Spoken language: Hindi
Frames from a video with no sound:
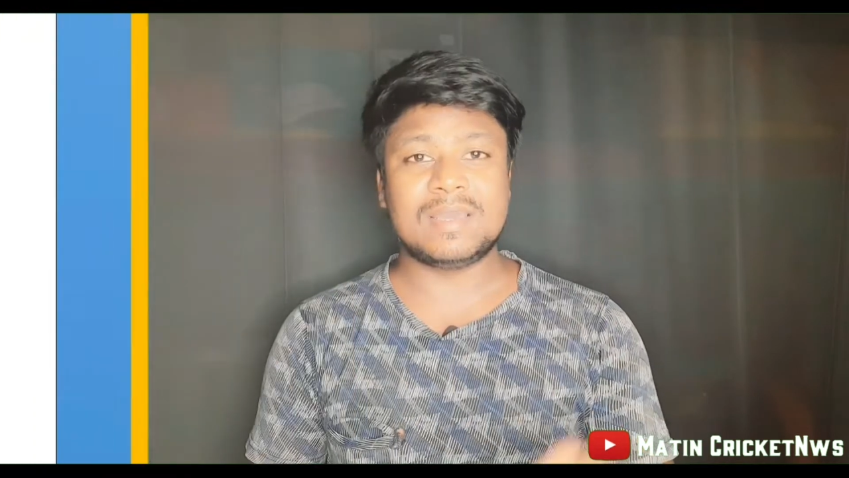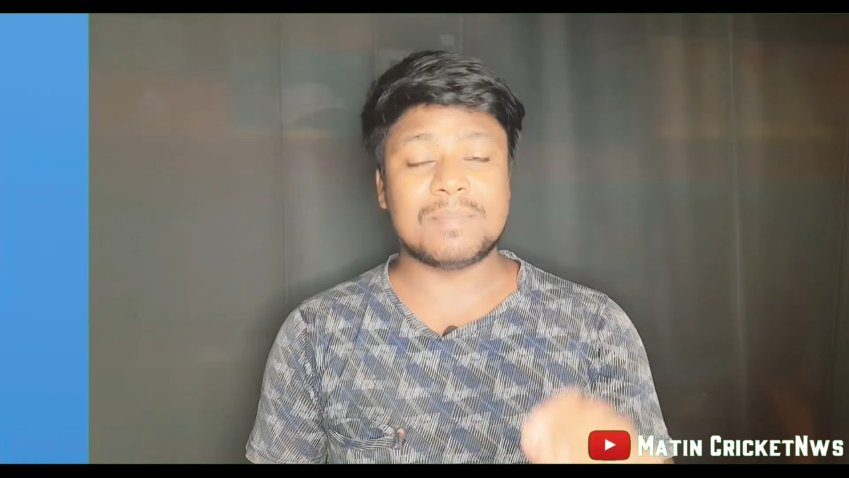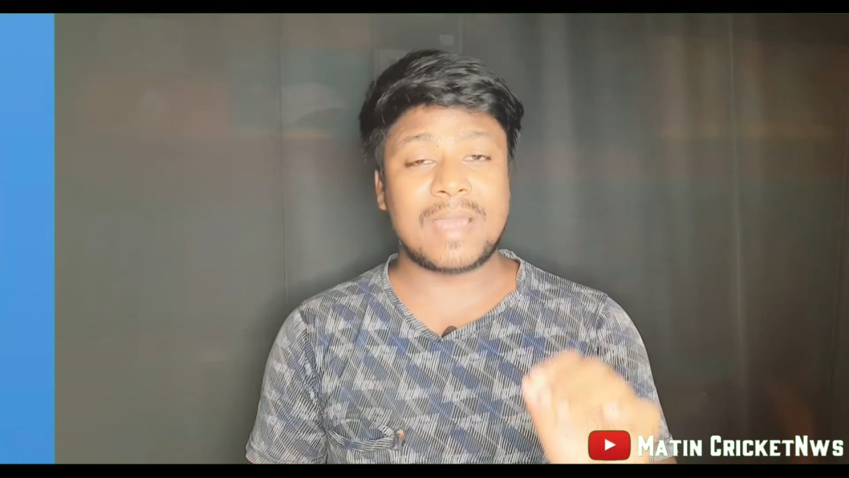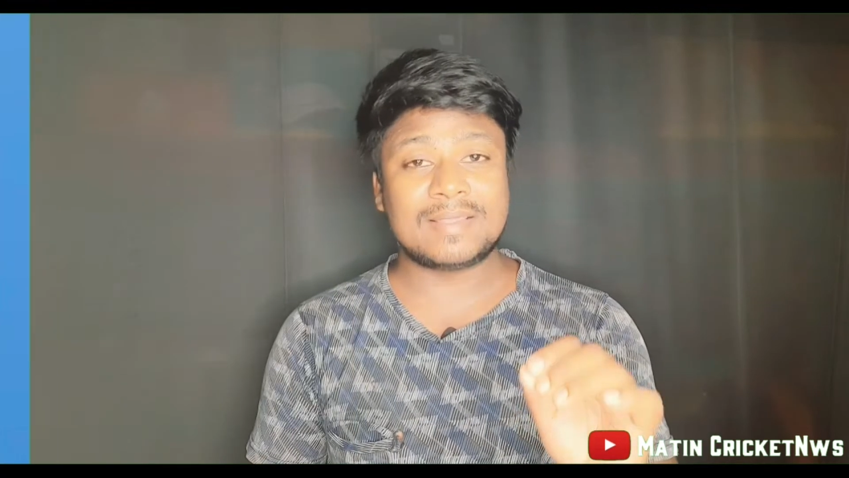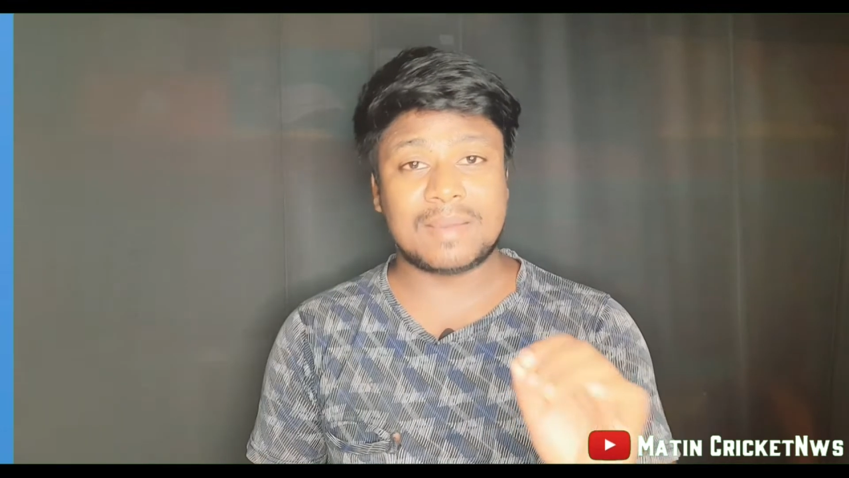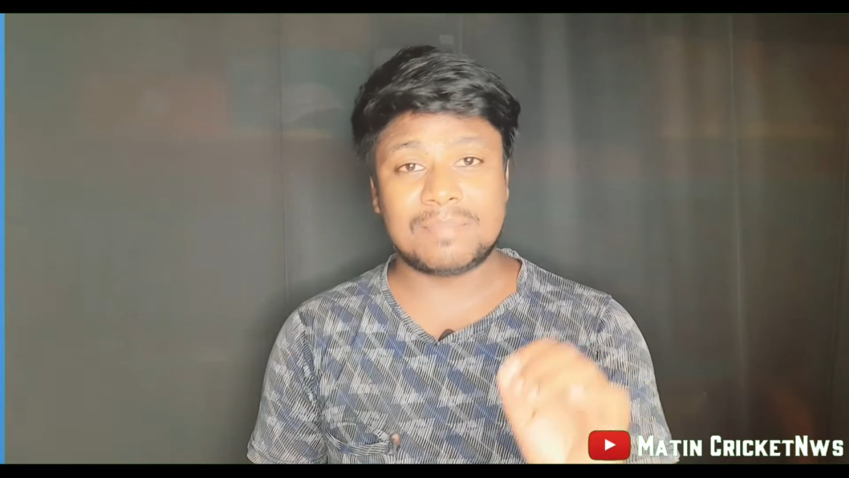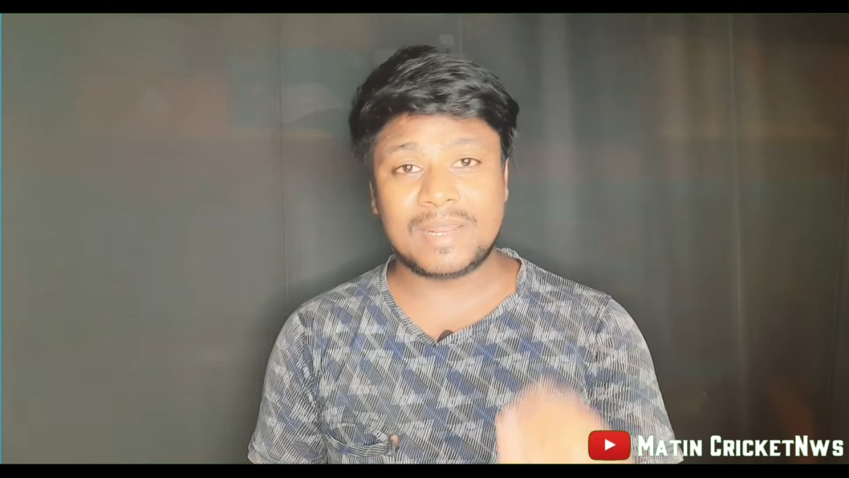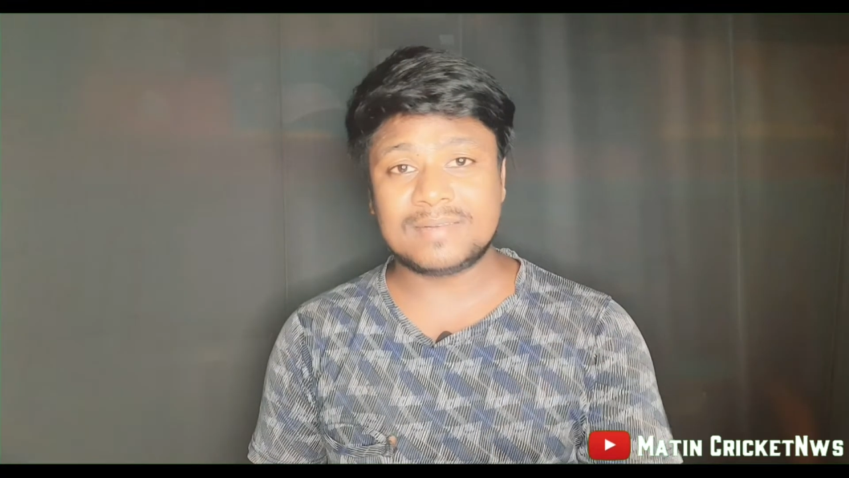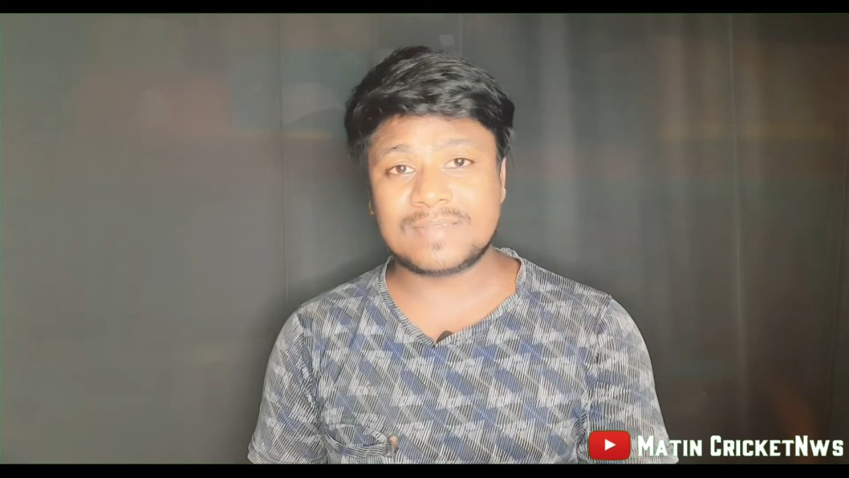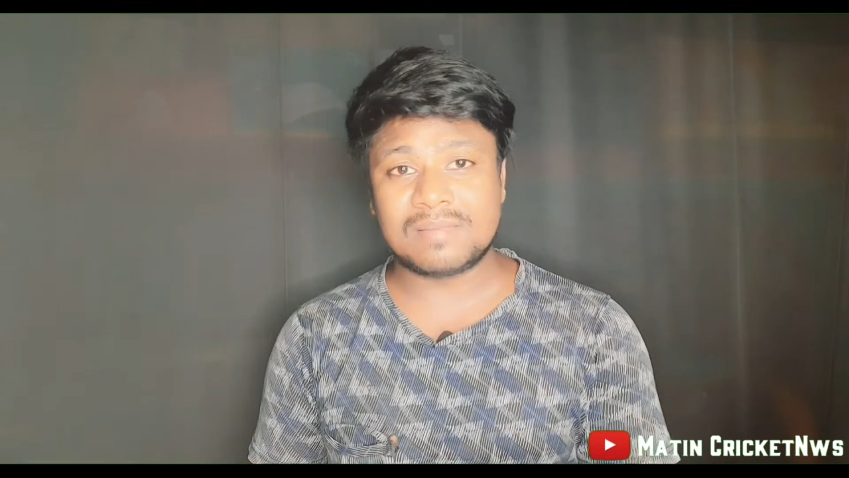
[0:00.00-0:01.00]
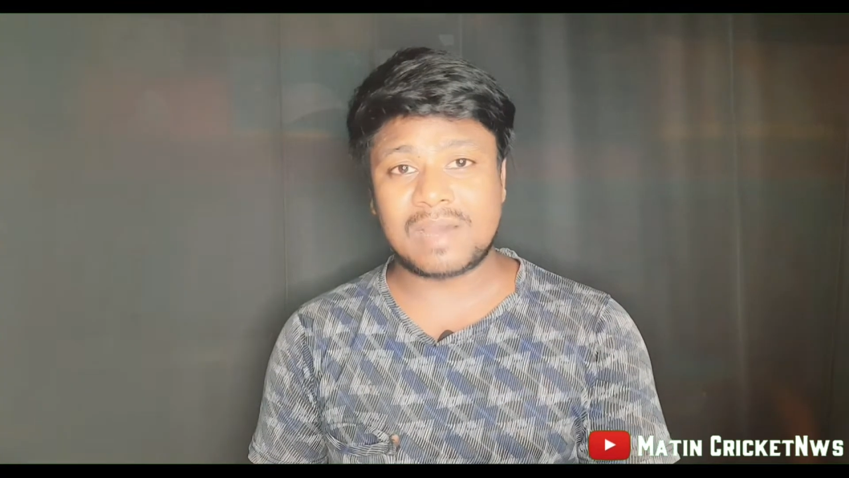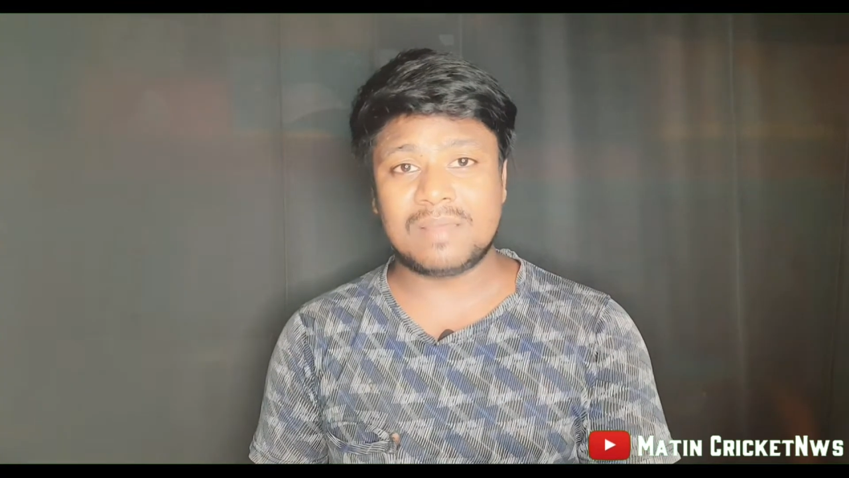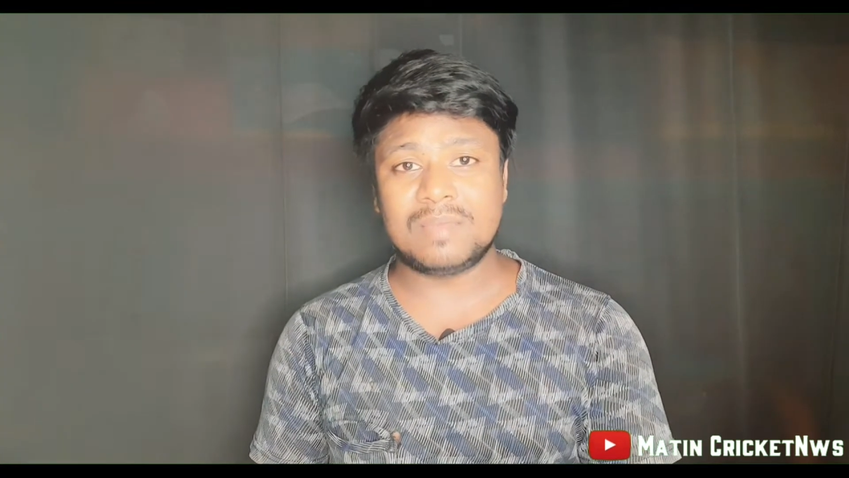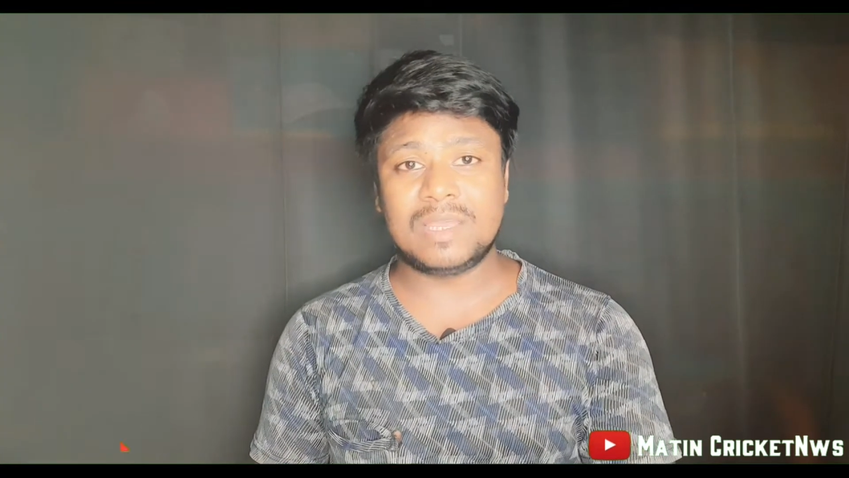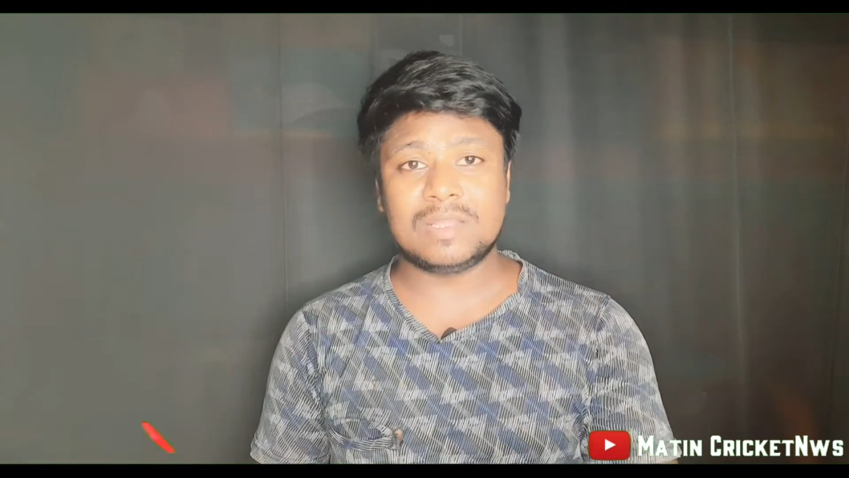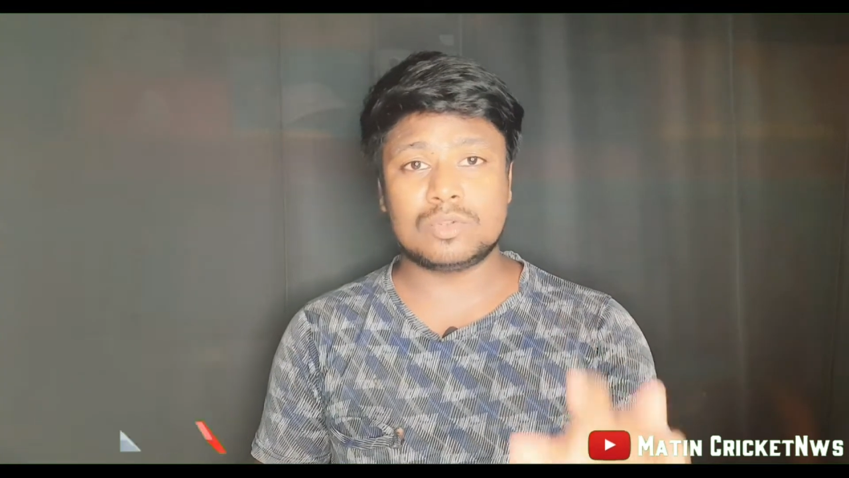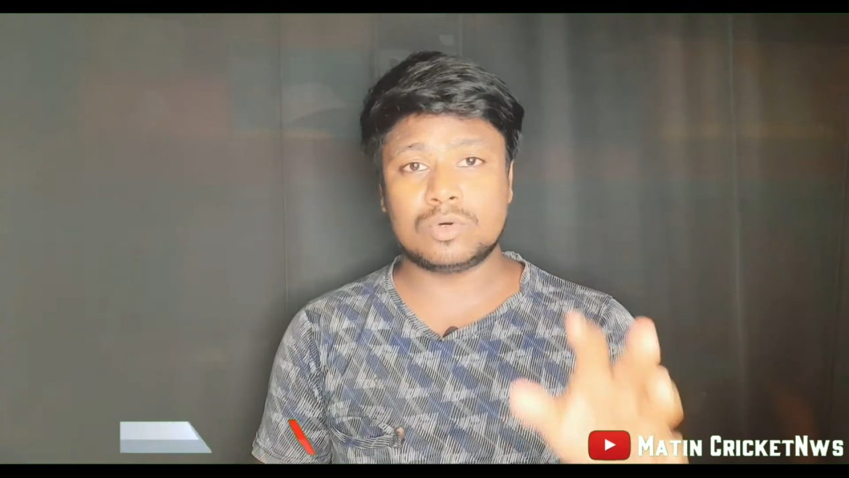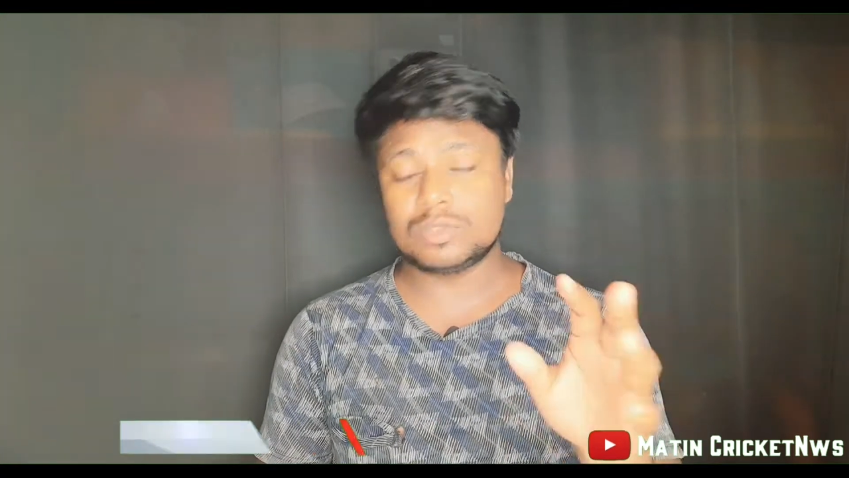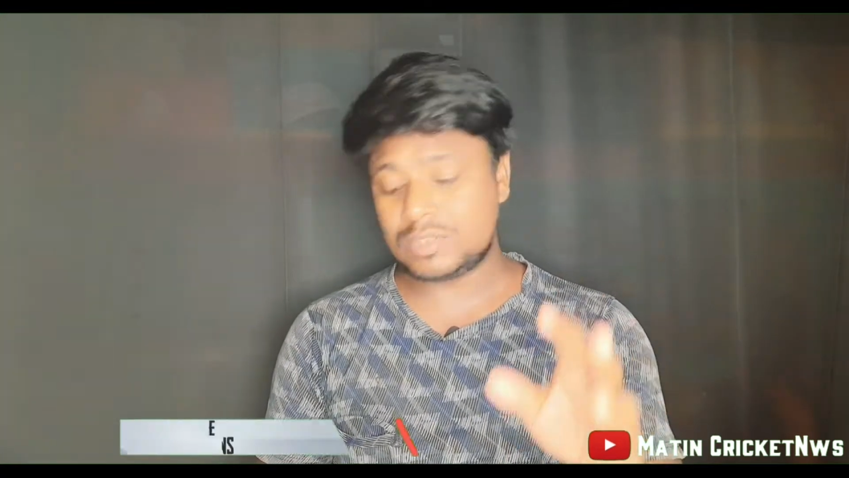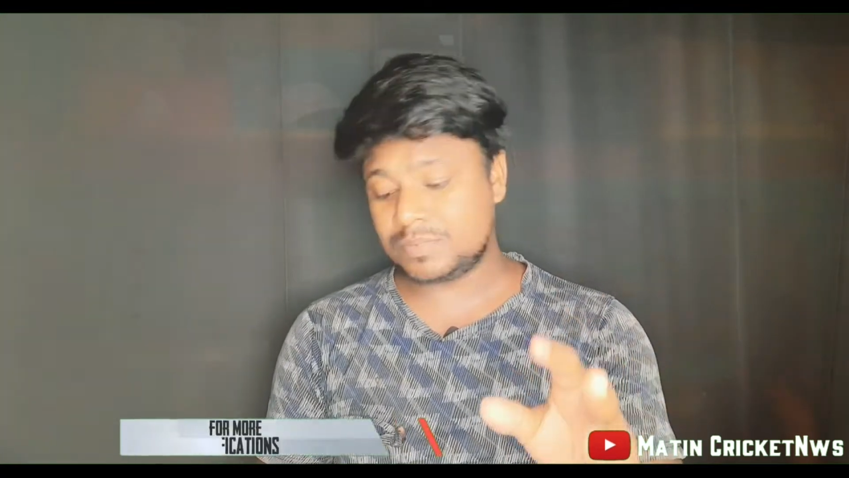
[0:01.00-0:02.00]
हैं मैच अपडेट्स के बारे में तो